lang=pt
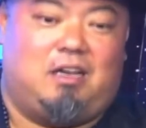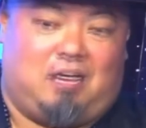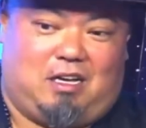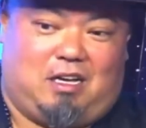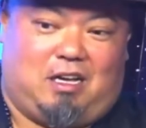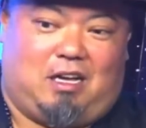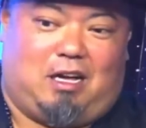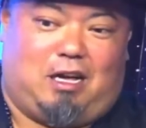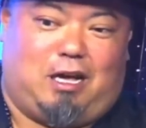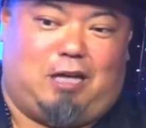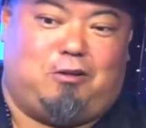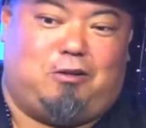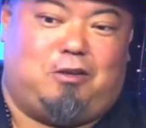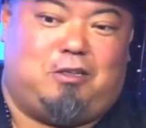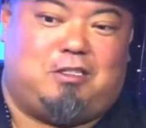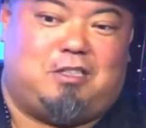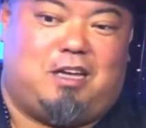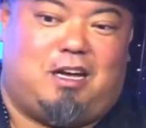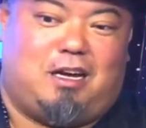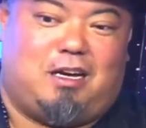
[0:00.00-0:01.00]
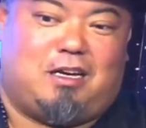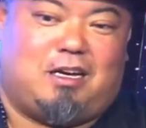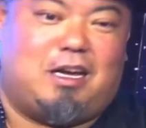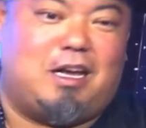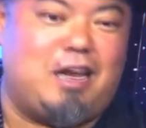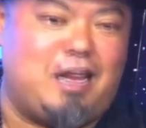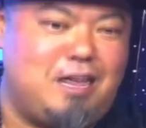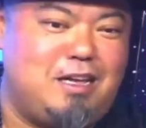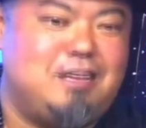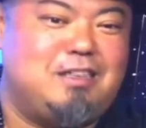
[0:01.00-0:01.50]
a nossa
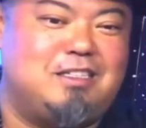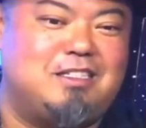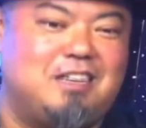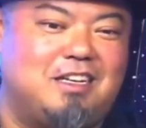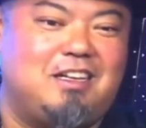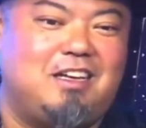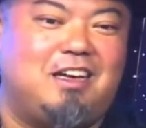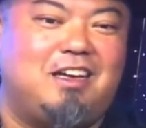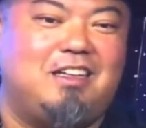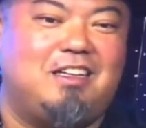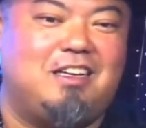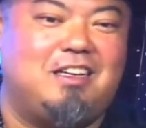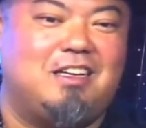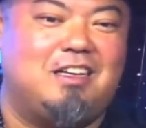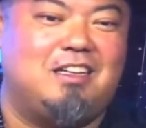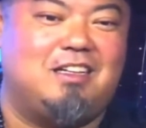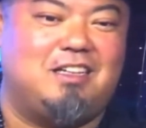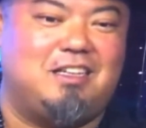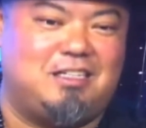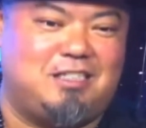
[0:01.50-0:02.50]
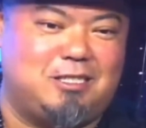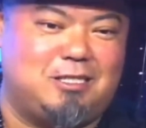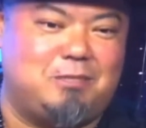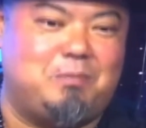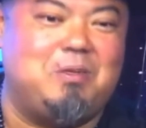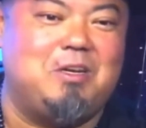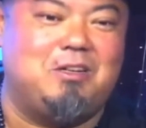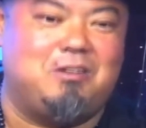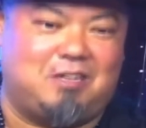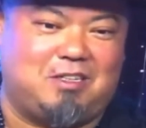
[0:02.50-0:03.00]
crença, né, nesse tá
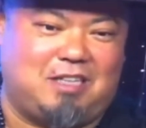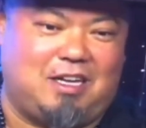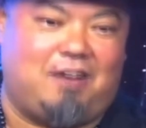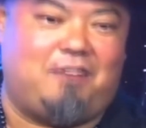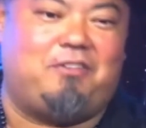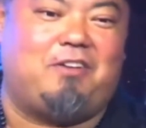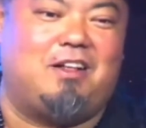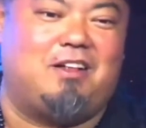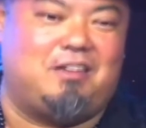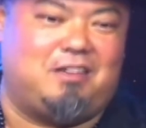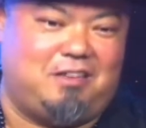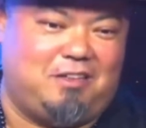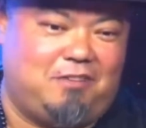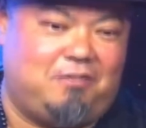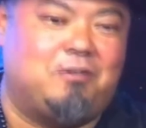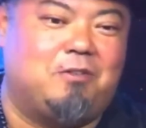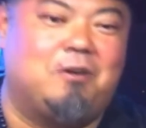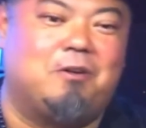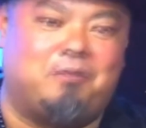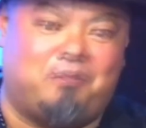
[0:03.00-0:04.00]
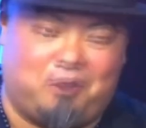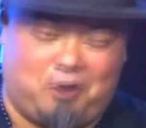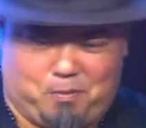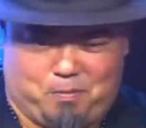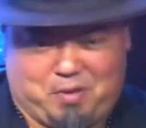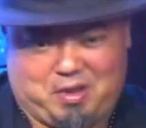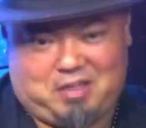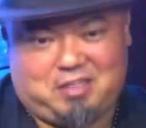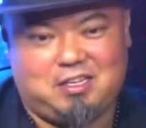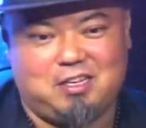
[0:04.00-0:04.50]
espírito que tava tá falando, pô, foi
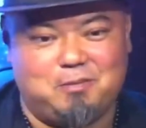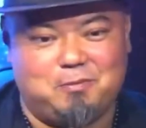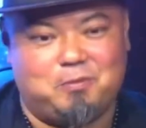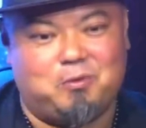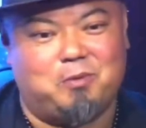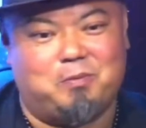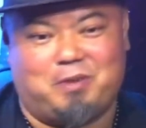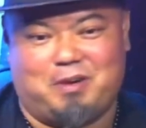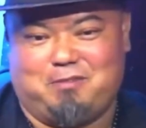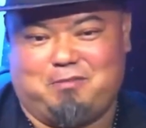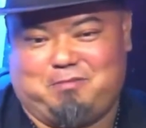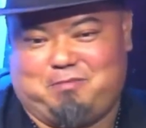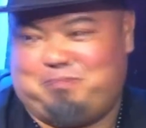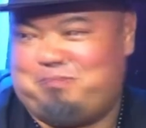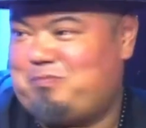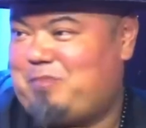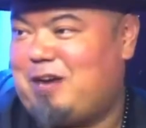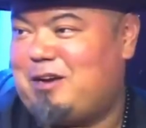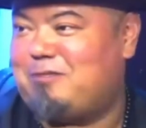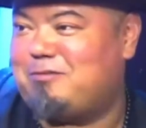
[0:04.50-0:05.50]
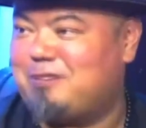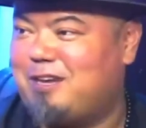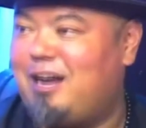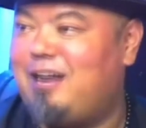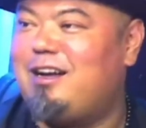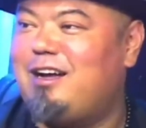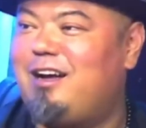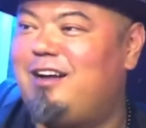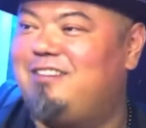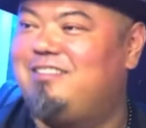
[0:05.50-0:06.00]
aumentando, pô, para, para um
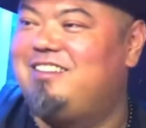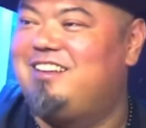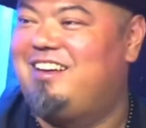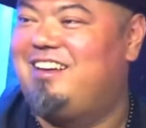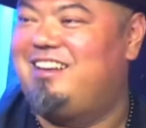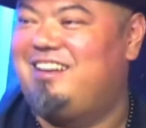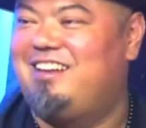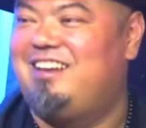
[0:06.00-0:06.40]
caralho. Sim.